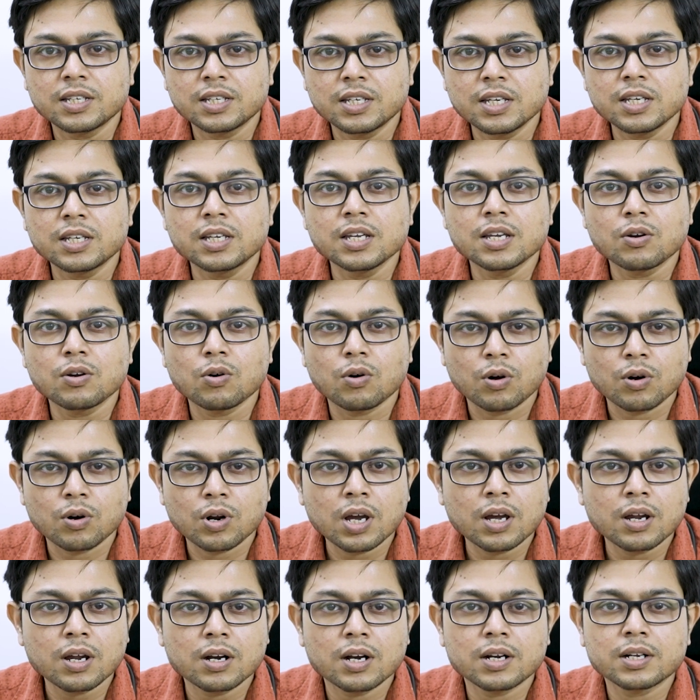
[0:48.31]
কি কি
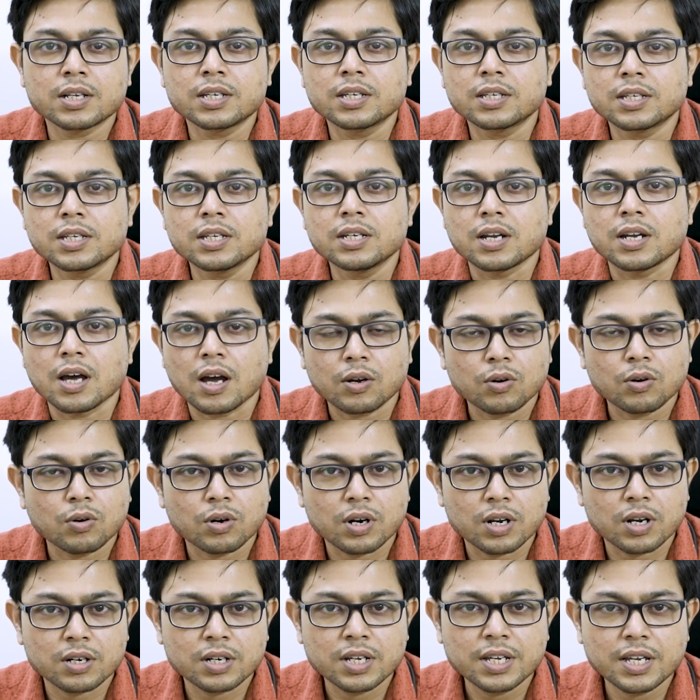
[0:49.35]
করার আর কি কি না
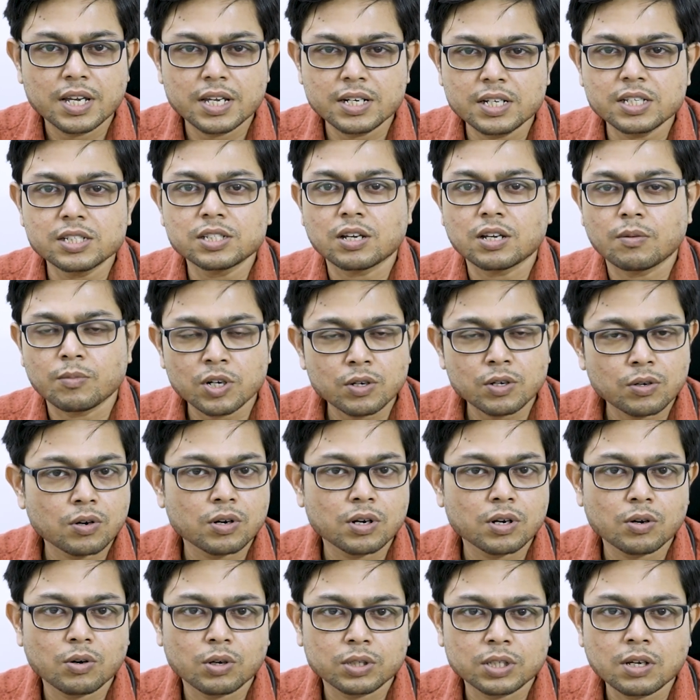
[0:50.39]
করার এ নিয়ে সামান্য
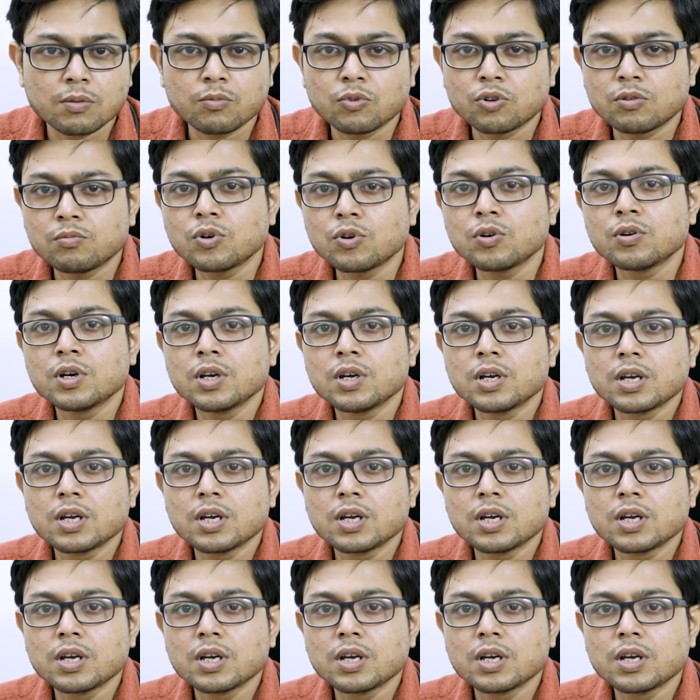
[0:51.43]
কটা কথা বলবো